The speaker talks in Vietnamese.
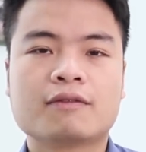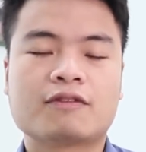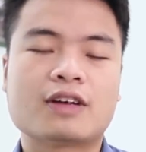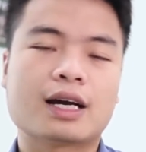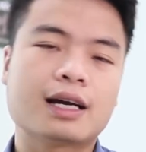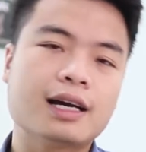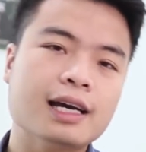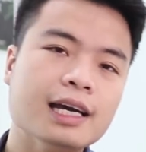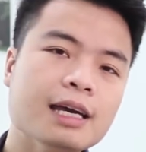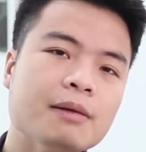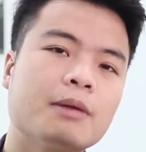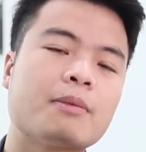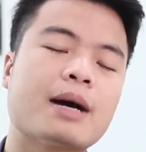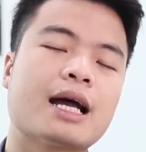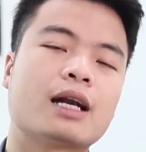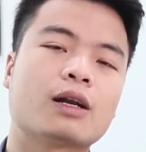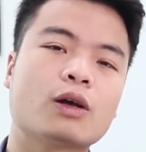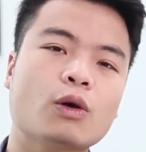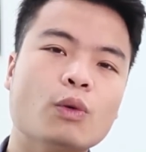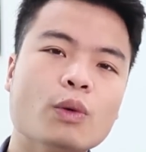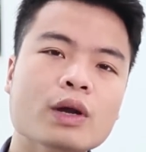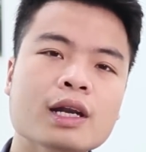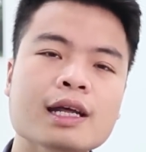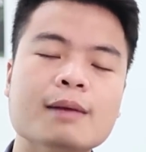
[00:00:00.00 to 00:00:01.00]
Và khi mà
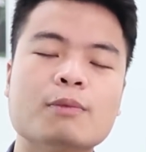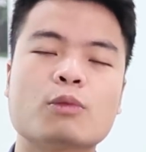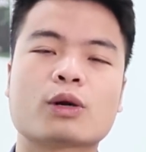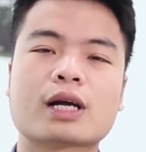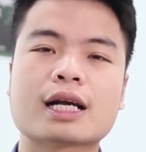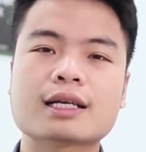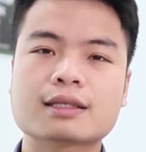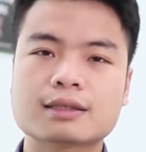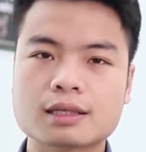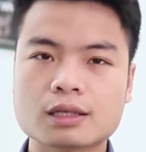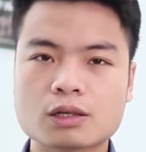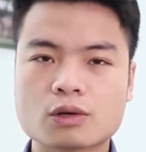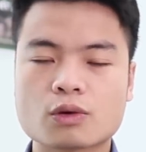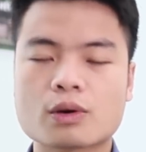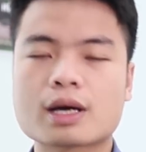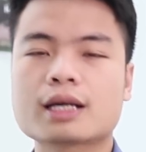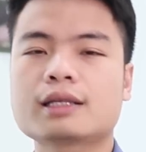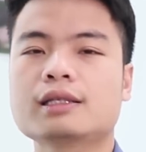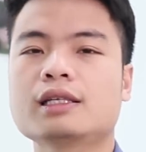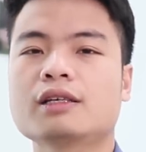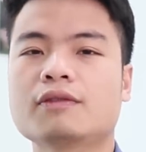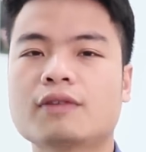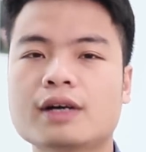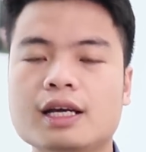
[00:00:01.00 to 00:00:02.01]
bạn quyết định một cách dứt
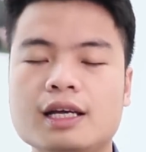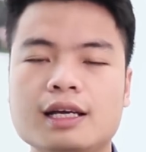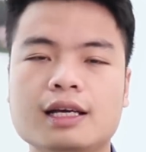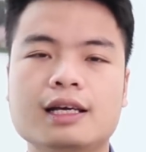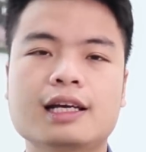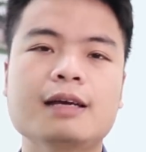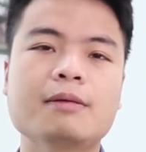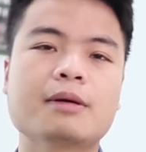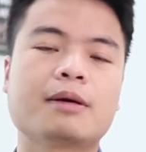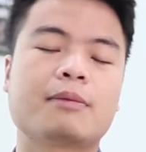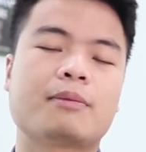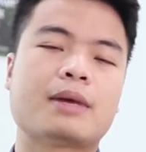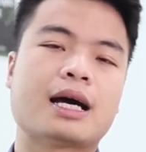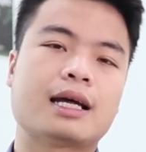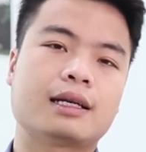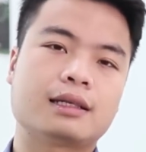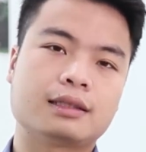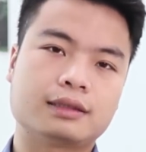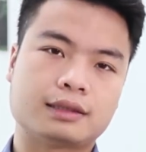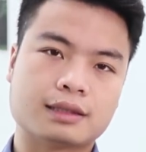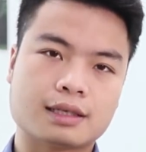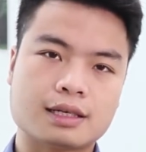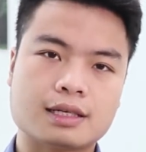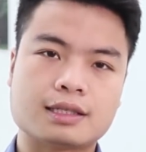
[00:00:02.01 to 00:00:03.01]
khoát như vậy, khi mà
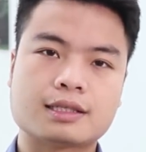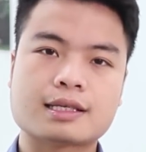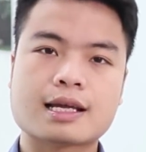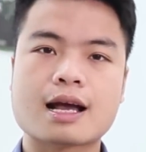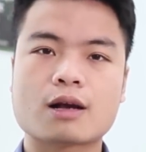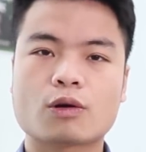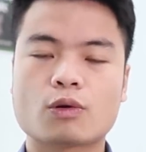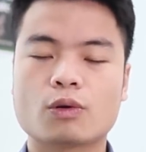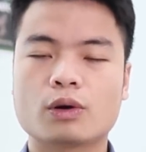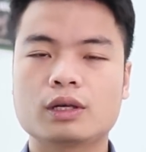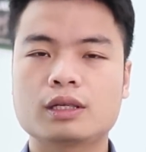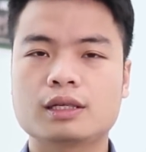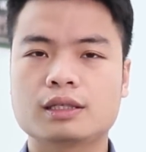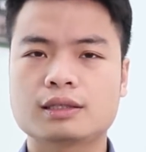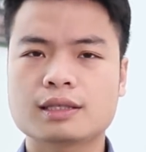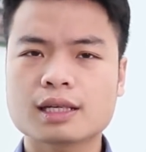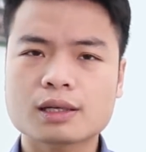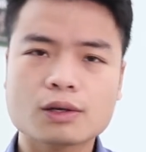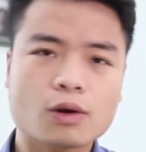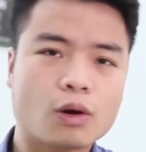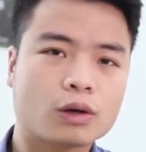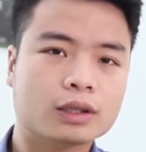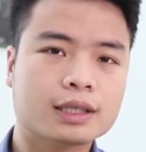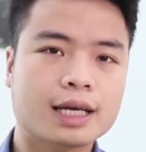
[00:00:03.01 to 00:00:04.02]
bạn rời xa cô ấy thì
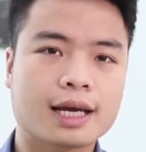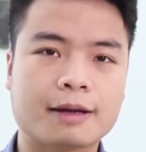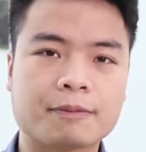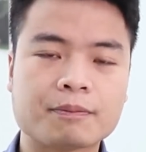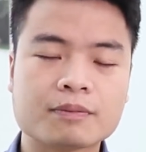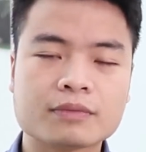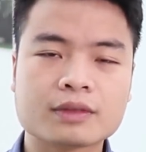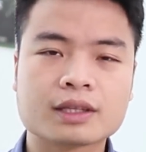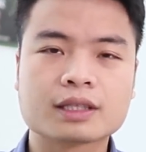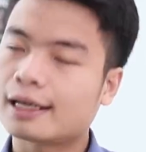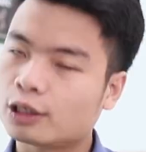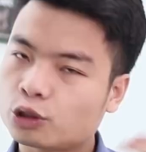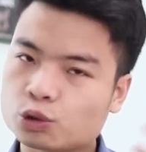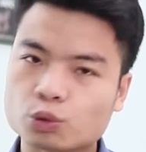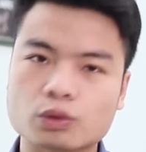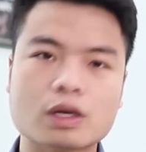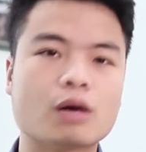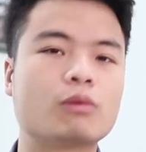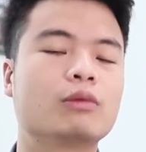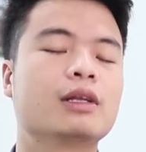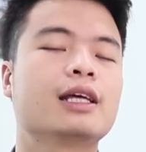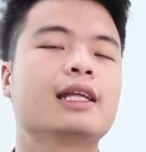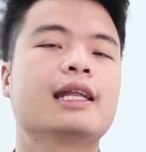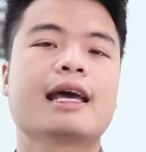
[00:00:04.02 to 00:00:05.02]
rất có thể người ta lại chủ
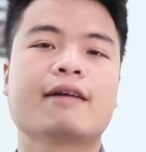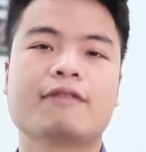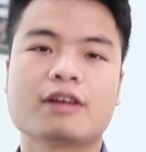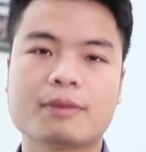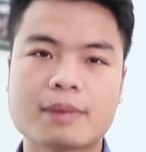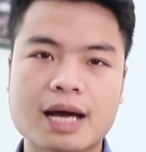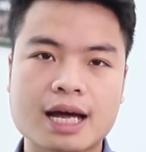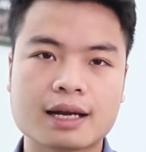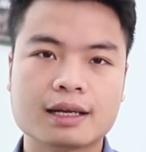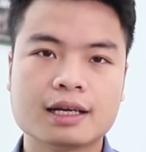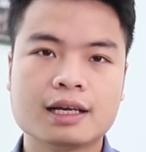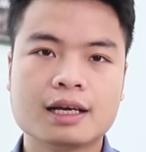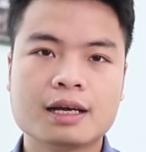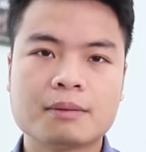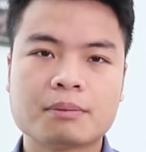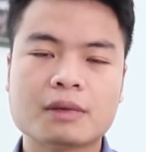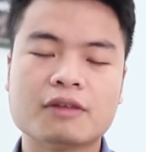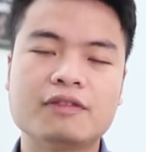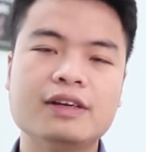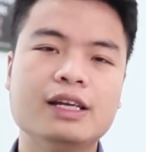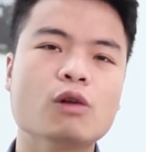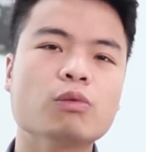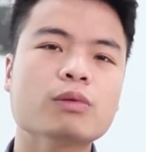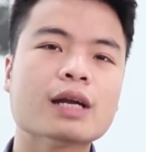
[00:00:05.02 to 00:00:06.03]
động liên hệ với bạn.
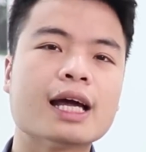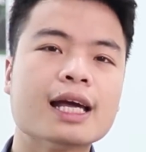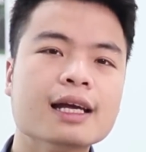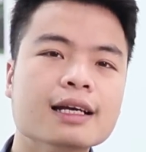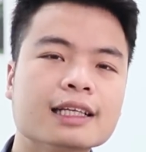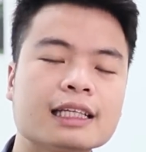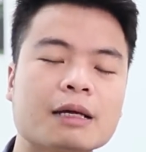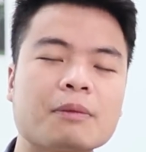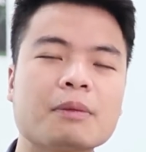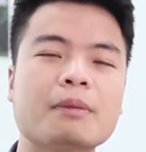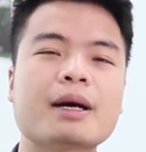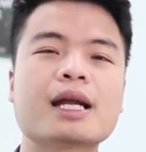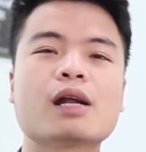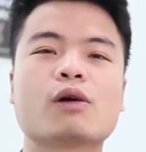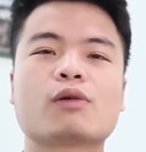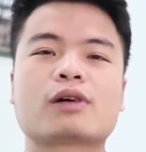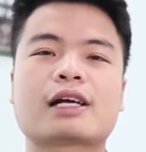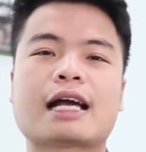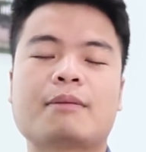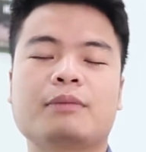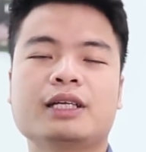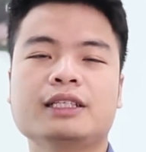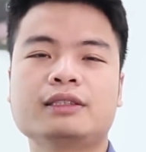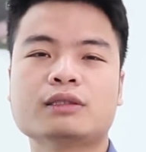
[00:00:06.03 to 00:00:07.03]
Bởi vì lúc đấy người ta mới bắt đầu
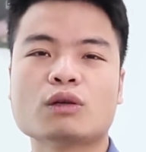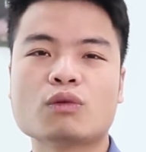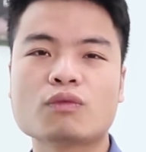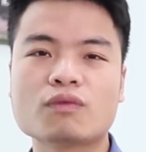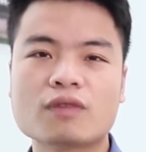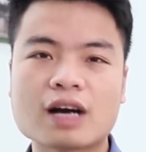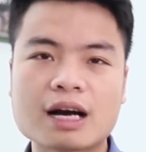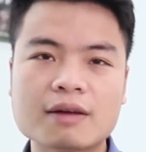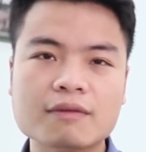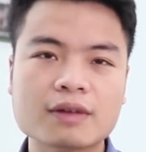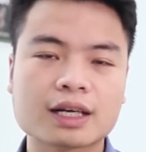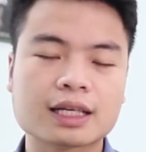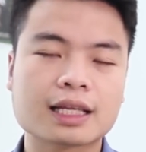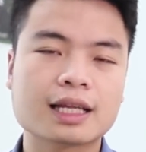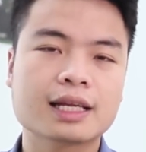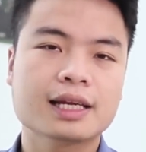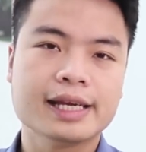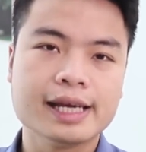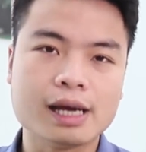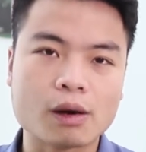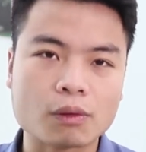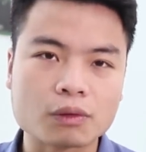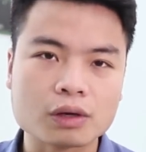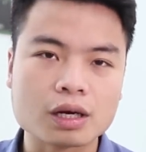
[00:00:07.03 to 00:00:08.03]
cảm thấy trống vắng mà người ta
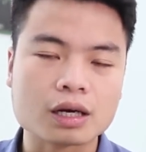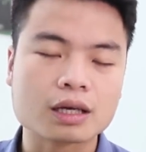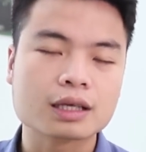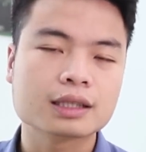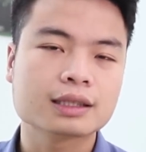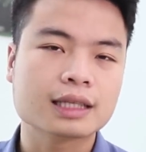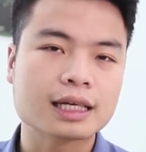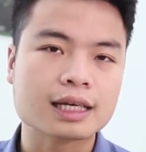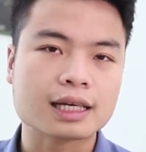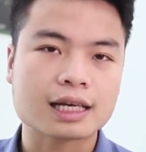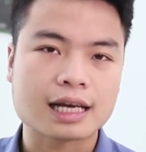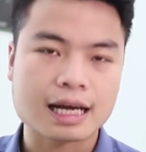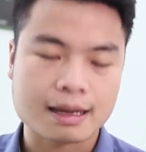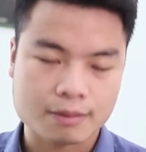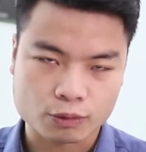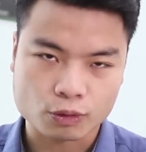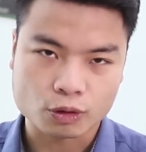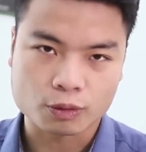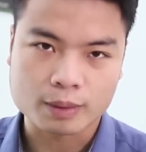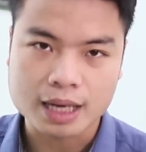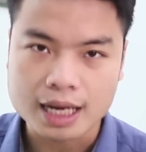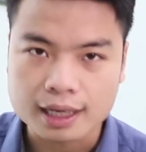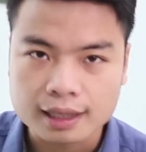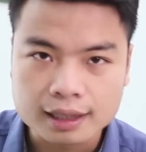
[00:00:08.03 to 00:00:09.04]
hiểu được cái tình cảm
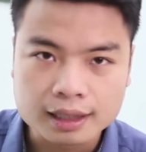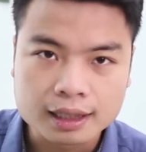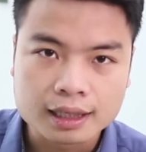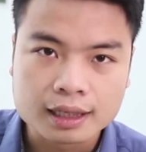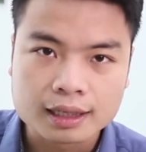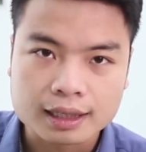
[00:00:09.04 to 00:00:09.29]
của bạn.